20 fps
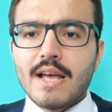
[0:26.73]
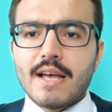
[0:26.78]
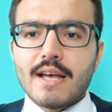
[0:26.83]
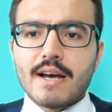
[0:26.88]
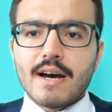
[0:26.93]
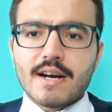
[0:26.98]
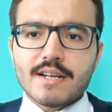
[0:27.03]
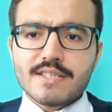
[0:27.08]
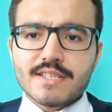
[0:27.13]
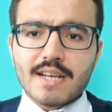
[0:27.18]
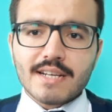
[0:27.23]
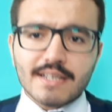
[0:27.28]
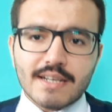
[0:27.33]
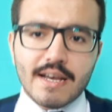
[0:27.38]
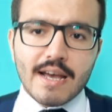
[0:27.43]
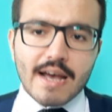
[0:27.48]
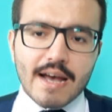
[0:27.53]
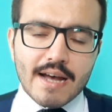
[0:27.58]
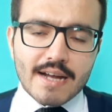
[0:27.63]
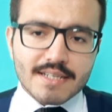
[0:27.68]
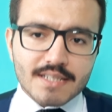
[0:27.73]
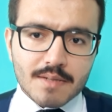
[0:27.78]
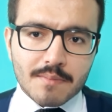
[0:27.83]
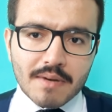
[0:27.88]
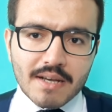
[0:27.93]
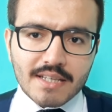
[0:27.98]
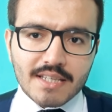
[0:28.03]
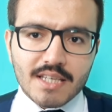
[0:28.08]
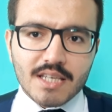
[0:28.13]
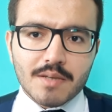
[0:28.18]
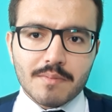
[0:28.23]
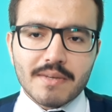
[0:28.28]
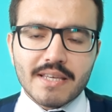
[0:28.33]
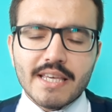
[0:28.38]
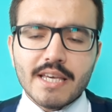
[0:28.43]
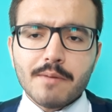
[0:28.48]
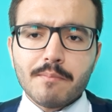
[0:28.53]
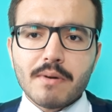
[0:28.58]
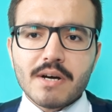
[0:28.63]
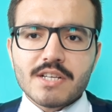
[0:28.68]
E, ancak her zamanki gibi
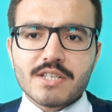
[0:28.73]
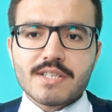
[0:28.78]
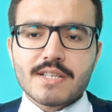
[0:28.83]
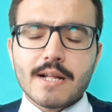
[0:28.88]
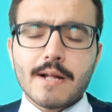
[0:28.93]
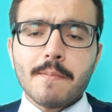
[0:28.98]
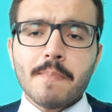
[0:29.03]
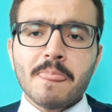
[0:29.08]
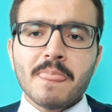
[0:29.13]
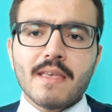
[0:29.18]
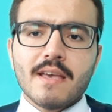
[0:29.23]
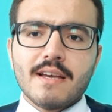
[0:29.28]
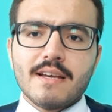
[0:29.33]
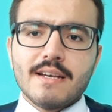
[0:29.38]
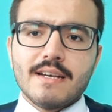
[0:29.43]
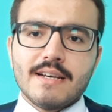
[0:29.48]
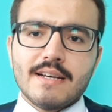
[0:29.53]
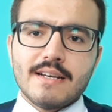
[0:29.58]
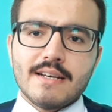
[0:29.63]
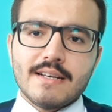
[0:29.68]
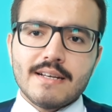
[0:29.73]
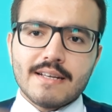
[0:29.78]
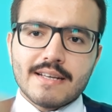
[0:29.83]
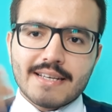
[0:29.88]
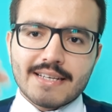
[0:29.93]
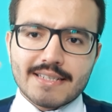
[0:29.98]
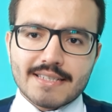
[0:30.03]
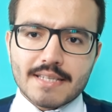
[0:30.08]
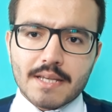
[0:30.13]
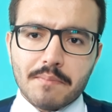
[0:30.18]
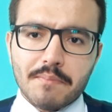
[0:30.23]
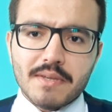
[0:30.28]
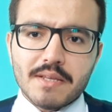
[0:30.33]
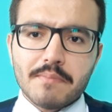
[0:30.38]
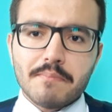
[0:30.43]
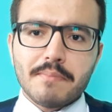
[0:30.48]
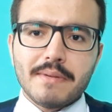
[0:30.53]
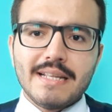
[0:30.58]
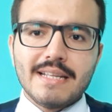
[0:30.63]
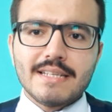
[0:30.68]
ilk başta e, kısa
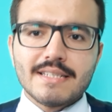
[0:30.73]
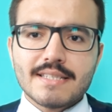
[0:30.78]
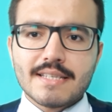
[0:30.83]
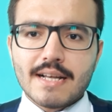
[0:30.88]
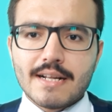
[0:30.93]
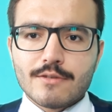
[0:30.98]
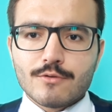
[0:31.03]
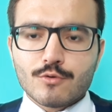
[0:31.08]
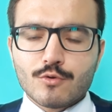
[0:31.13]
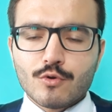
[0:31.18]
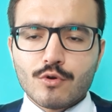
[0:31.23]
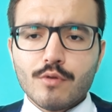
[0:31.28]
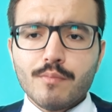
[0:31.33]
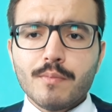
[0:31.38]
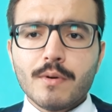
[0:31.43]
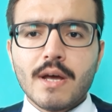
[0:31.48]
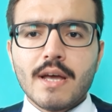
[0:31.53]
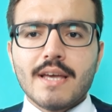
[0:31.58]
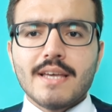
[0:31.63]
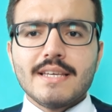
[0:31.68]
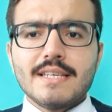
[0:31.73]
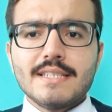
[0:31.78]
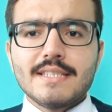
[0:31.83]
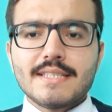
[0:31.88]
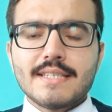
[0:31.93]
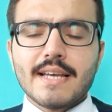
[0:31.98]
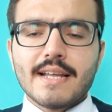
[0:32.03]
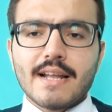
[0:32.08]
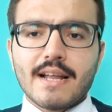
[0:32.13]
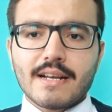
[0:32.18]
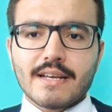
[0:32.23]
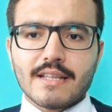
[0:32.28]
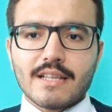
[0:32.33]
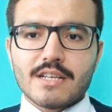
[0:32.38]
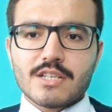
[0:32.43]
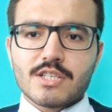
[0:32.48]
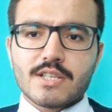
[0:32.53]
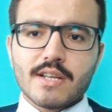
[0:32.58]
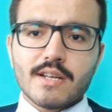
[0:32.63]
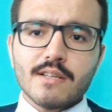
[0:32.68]
bir bilgisel sunup isteyen
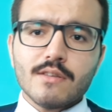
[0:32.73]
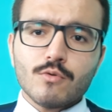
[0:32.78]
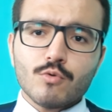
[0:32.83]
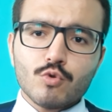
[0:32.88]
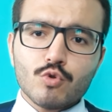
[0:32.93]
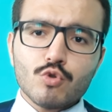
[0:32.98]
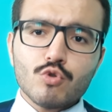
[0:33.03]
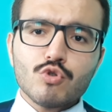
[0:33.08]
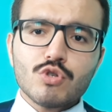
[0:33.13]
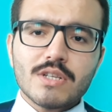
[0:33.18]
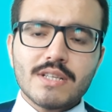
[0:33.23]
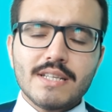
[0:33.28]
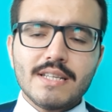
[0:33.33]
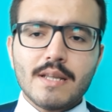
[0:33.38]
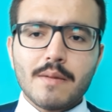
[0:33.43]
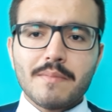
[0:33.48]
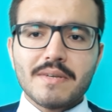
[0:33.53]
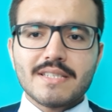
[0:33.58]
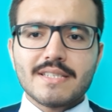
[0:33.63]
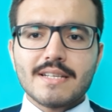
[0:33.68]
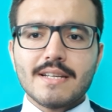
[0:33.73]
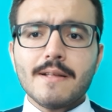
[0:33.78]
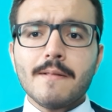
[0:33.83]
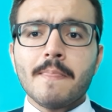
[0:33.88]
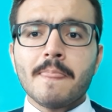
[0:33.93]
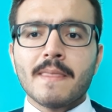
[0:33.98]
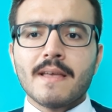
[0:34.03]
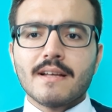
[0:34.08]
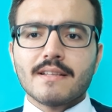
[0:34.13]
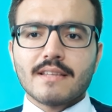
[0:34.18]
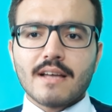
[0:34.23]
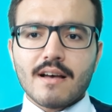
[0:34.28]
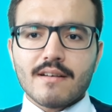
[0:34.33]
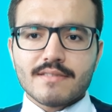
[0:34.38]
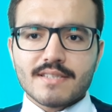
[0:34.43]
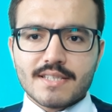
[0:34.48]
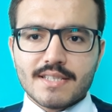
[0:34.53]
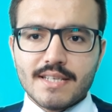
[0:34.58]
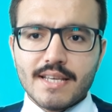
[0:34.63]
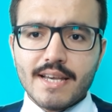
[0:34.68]
arkadaşların uzunca dinlemesini
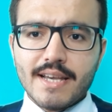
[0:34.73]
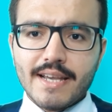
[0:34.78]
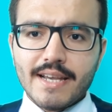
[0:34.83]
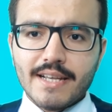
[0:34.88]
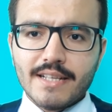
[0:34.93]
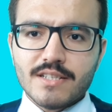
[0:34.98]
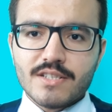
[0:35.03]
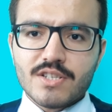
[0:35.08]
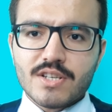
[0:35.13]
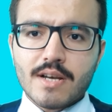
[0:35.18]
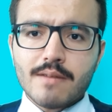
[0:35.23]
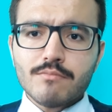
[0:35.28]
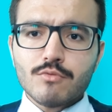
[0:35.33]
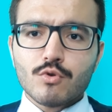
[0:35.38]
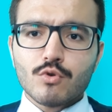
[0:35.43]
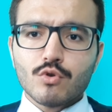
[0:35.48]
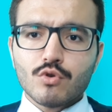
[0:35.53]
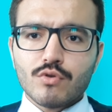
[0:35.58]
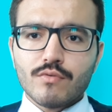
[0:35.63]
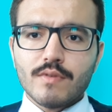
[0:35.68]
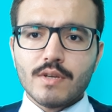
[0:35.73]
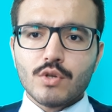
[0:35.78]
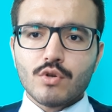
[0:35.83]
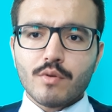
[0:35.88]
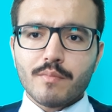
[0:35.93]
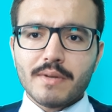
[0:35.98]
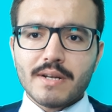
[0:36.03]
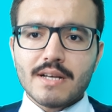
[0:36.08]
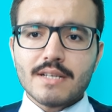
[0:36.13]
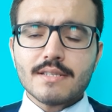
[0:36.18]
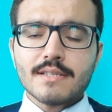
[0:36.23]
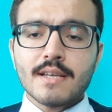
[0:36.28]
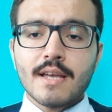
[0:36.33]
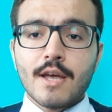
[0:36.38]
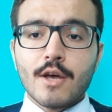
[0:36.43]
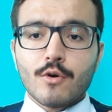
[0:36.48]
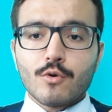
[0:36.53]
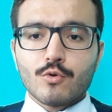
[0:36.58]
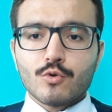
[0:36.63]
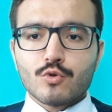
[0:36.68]
tavsiye edeceğim. Çünkü video biraz
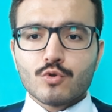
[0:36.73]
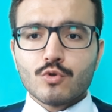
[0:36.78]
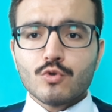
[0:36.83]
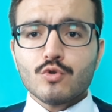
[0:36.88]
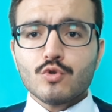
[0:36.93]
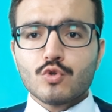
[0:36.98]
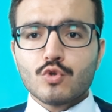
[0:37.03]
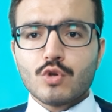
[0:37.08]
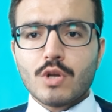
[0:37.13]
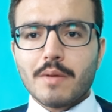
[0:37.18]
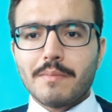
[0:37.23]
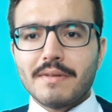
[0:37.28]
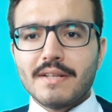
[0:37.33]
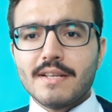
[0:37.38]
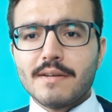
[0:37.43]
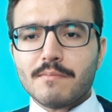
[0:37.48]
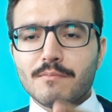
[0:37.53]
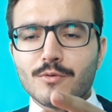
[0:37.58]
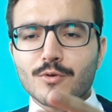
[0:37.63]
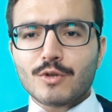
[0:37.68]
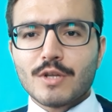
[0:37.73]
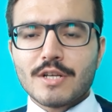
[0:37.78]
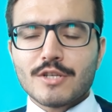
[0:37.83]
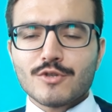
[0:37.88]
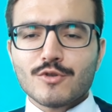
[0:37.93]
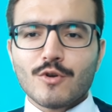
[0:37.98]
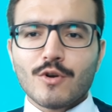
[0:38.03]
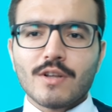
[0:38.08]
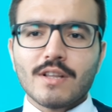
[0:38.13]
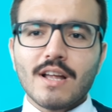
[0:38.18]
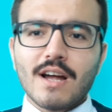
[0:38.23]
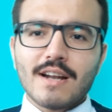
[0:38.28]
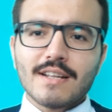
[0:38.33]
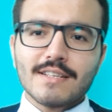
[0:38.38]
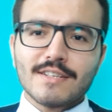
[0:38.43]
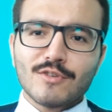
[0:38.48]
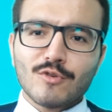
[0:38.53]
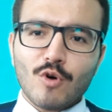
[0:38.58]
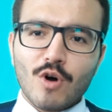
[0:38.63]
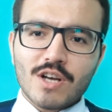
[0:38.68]
uzun sürebilir. Buradan sonra da
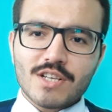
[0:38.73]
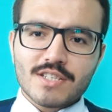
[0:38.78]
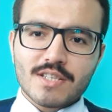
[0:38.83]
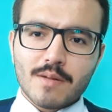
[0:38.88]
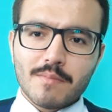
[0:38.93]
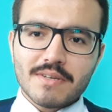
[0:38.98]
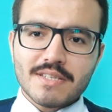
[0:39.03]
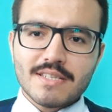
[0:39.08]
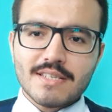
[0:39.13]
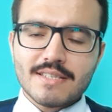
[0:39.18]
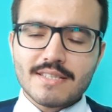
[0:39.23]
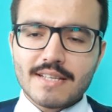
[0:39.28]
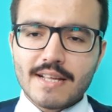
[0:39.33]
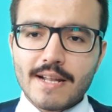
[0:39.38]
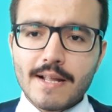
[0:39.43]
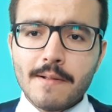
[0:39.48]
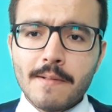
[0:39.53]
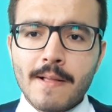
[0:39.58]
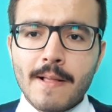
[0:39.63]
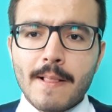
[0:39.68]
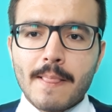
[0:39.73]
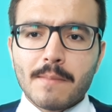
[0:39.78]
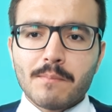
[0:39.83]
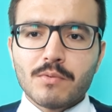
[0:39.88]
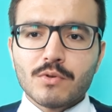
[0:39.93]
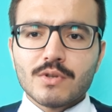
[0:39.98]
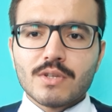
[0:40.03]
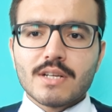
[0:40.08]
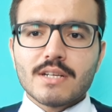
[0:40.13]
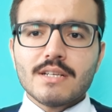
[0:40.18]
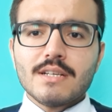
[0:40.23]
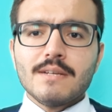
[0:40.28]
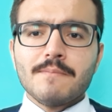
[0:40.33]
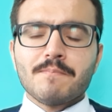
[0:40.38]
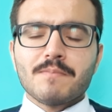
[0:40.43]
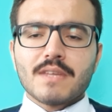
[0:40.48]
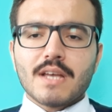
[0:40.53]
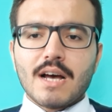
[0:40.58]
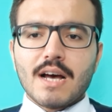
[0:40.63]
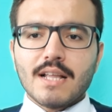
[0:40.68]
artık doğaçlama sizlere bunları
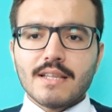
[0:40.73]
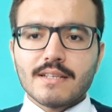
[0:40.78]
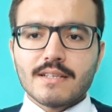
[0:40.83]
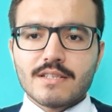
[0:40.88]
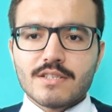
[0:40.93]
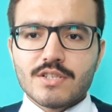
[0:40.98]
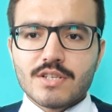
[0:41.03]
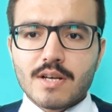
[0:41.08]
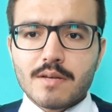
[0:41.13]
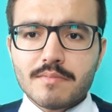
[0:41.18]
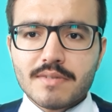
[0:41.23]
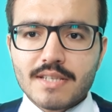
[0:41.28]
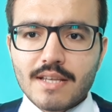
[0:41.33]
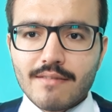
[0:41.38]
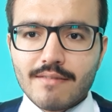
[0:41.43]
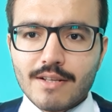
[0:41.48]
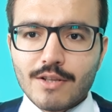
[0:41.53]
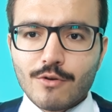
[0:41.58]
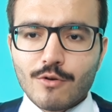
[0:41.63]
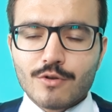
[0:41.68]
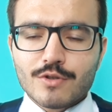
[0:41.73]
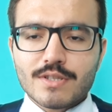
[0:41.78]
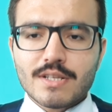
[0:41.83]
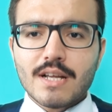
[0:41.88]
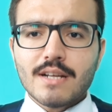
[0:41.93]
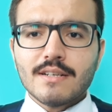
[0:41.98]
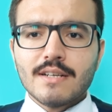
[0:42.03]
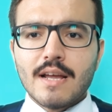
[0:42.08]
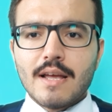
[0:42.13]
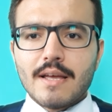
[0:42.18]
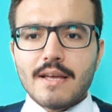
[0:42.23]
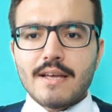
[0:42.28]
anlatacağım sevgili dostlar.